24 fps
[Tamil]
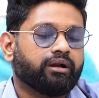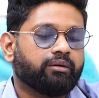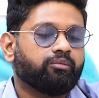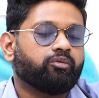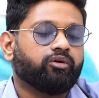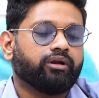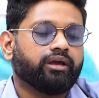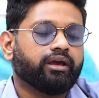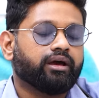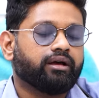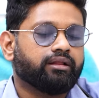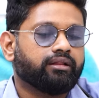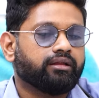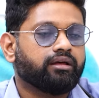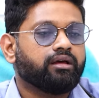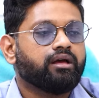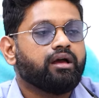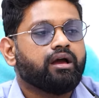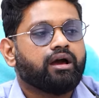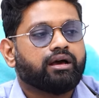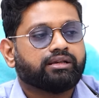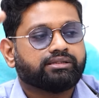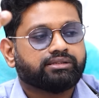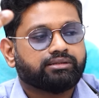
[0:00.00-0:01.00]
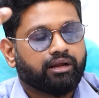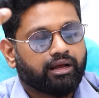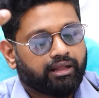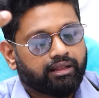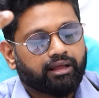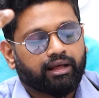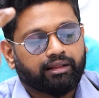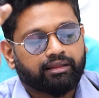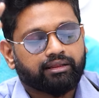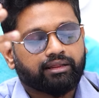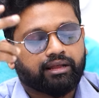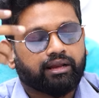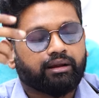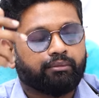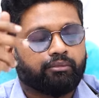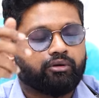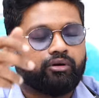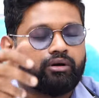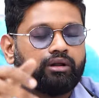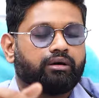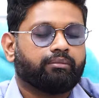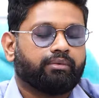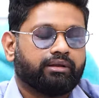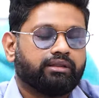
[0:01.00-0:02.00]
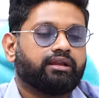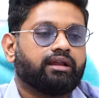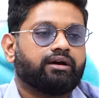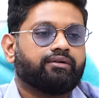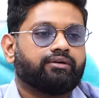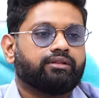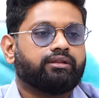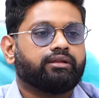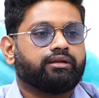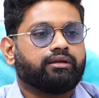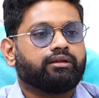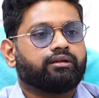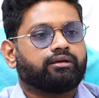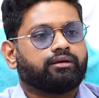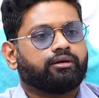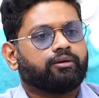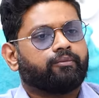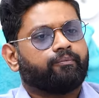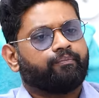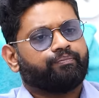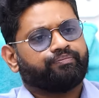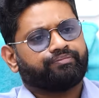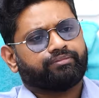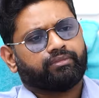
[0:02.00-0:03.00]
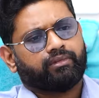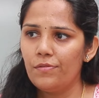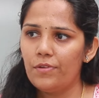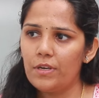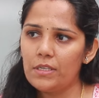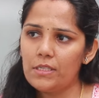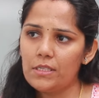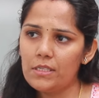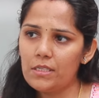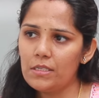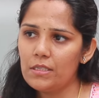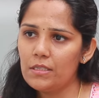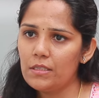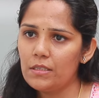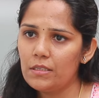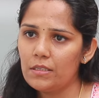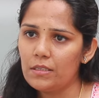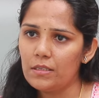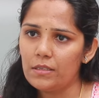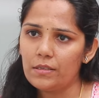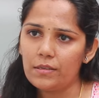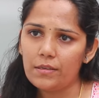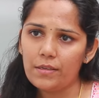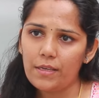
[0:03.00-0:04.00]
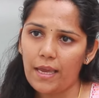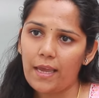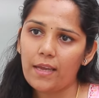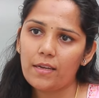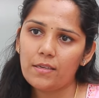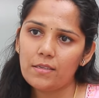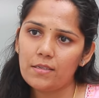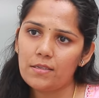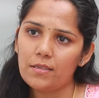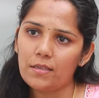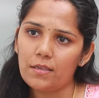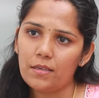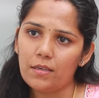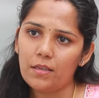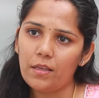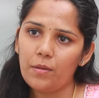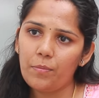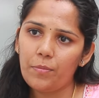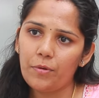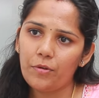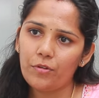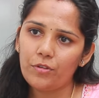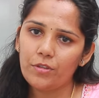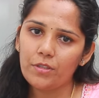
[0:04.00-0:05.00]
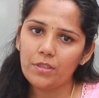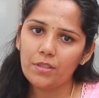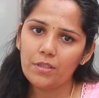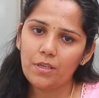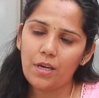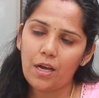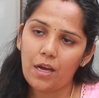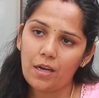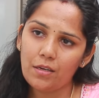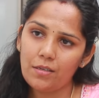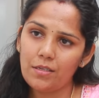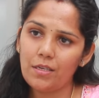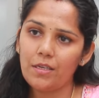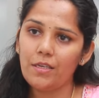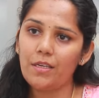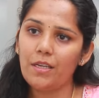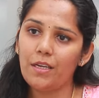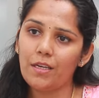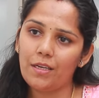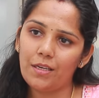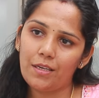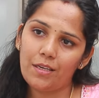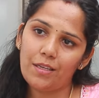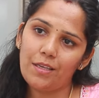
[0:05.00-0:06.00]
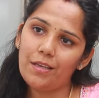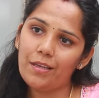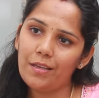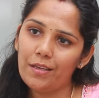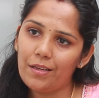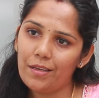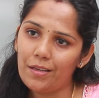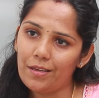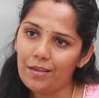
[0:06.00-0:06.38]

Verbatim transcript: பண்ண முடியாது அதுதான் நம்மளோட பதிலாக வந்து இருக்குது ஃபஸ்ட்டு கேன்சர் இப்போ வந்து ஹார்ட் அட்டாக்லேயே